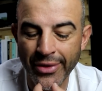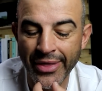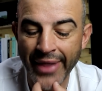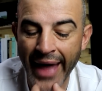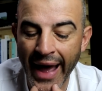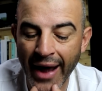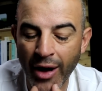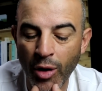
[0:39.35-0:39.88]

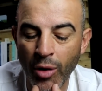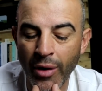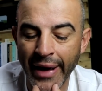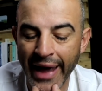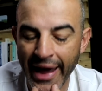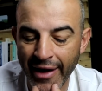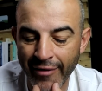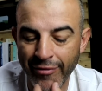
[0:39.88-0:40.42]
Nago
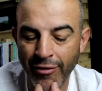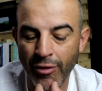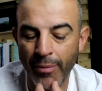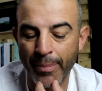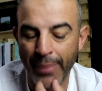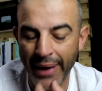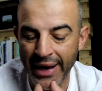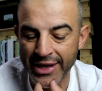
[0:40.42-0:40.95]
Evo
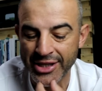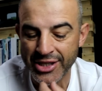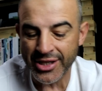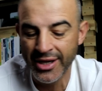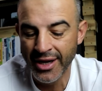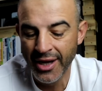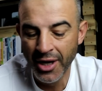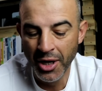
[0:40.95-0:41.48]
Paz.